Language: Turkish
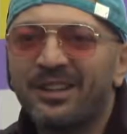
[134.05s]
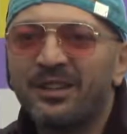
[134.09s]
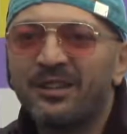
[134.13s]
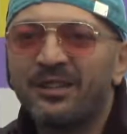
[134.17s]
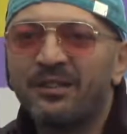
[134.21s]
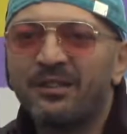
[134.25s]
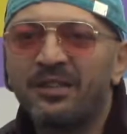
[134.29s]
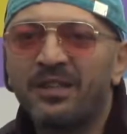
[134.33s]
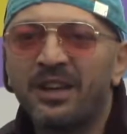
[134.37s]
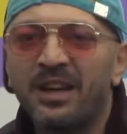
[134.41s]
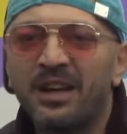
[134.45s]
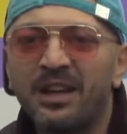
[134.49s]

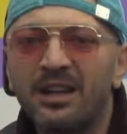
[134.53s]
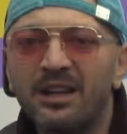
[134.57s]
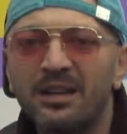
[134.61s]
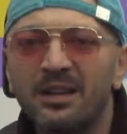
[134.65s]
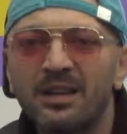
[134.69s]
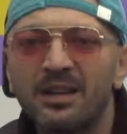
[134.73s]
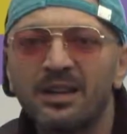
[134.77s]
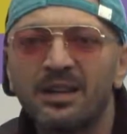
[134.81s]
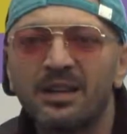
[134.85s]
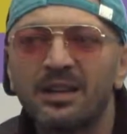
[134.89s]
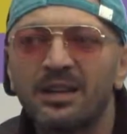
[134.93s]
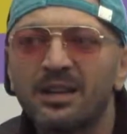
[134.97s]
Ve
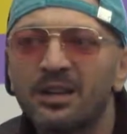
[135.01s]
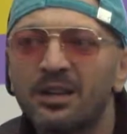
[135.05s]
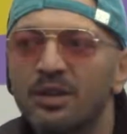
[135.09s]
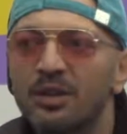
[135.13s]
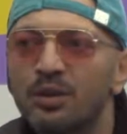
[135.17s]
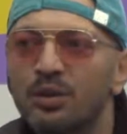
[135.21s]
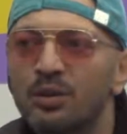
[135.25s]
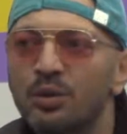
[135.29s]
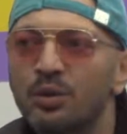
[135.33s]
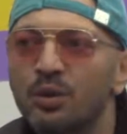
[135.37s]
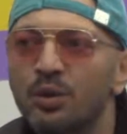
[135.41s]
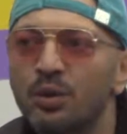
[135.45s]
her şey bir
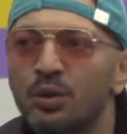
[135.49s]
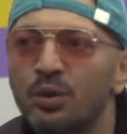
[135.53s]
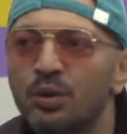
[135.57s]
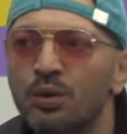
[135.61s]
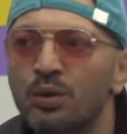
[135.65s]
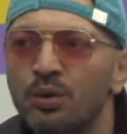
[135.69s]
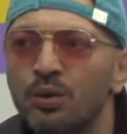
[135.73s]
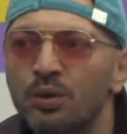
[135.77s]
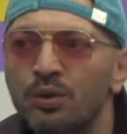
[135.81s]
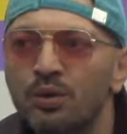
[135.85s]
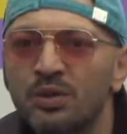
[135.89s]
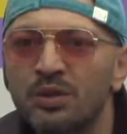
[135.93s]
yol
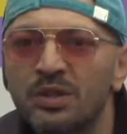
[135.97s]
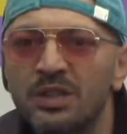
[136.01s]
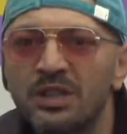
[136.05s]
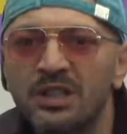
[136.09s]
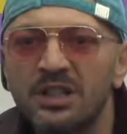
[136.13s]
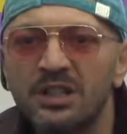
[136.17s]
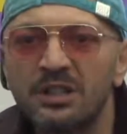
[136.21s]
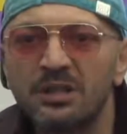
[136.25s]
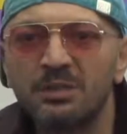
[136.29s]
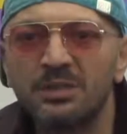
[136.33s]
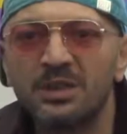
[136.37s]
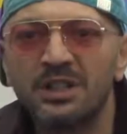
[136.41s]

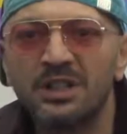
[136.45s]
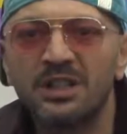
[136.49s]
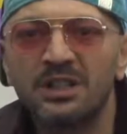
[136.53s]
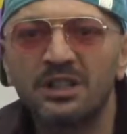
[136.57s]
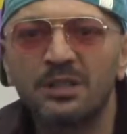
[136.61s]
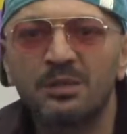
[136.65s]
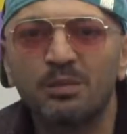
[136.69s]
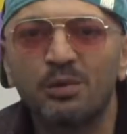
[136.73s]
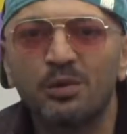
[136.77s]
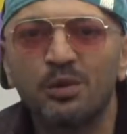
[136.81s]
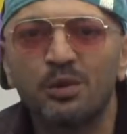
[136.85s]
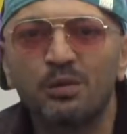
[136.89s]
127
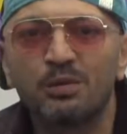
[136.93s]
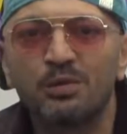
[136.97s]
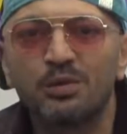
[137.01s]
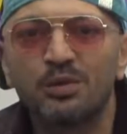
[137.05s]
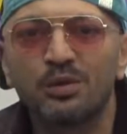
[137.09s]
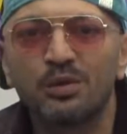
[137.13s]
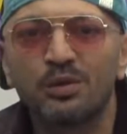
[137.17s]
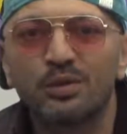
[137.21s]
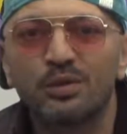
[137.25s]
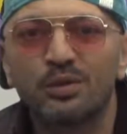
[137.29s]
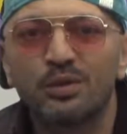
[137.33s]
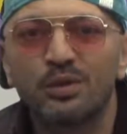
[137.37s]
açıyor. bölüm
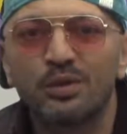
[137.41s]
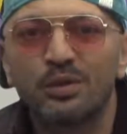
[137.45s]
sürdü.